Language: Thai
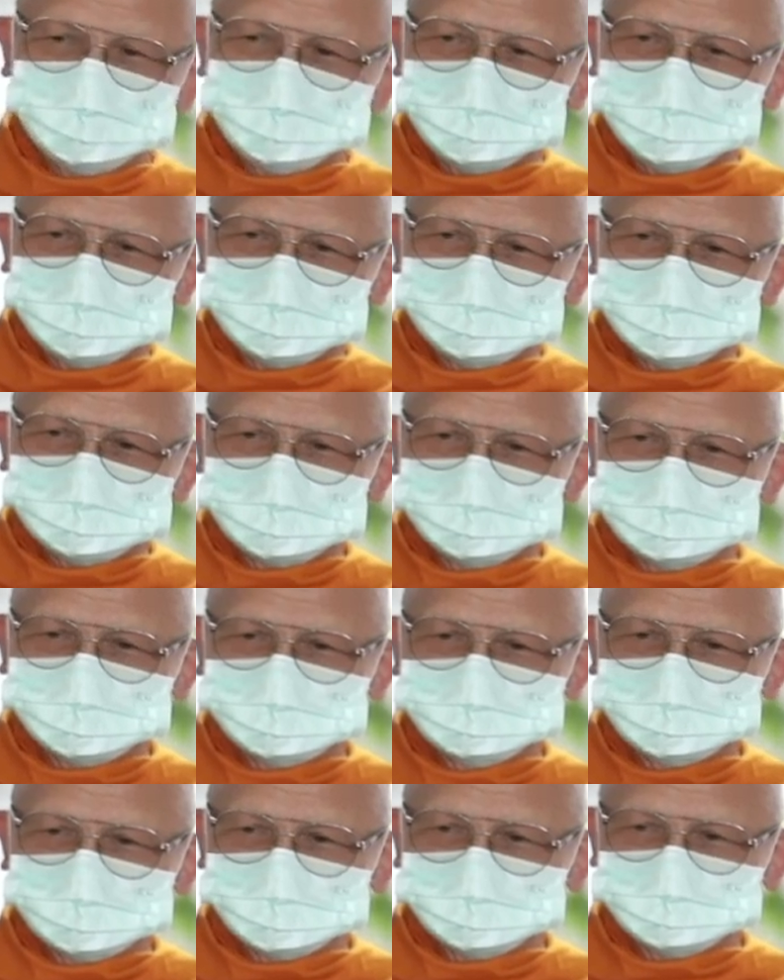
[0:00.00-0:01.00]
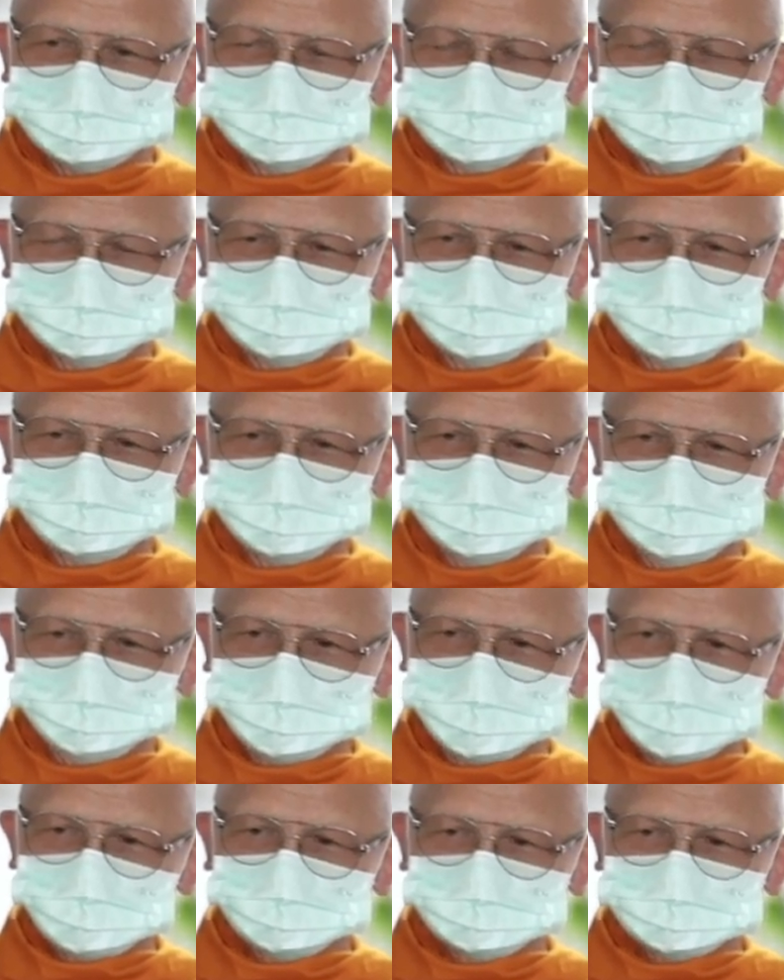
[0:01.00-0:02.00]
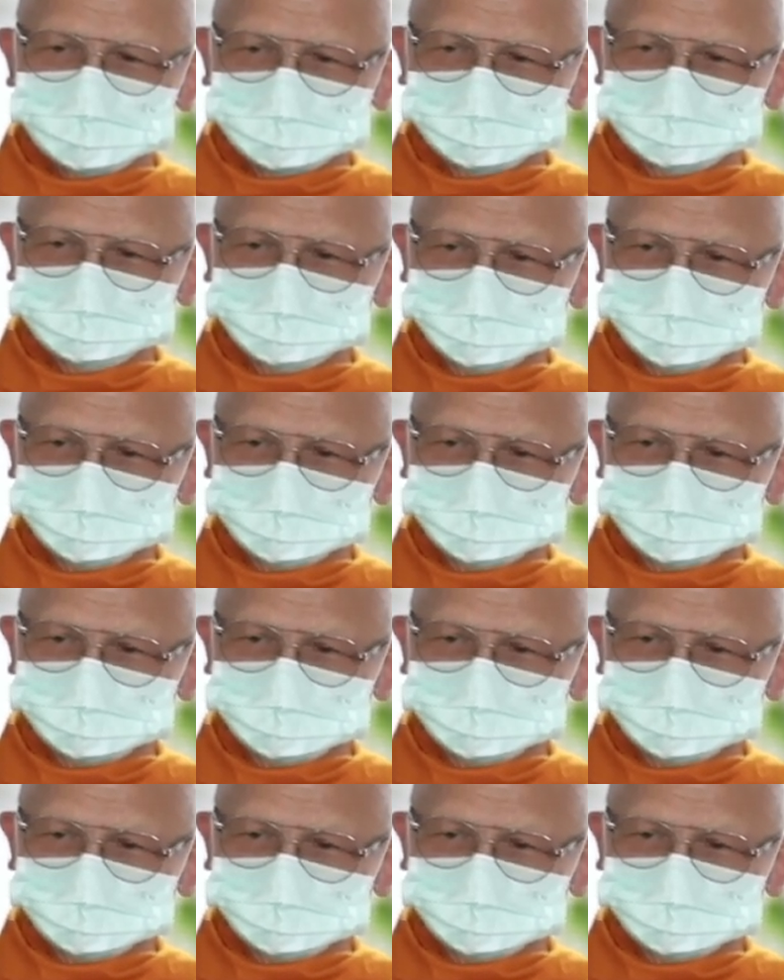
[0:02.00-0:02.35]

เพราะนั้นเราต้องดูจับตัว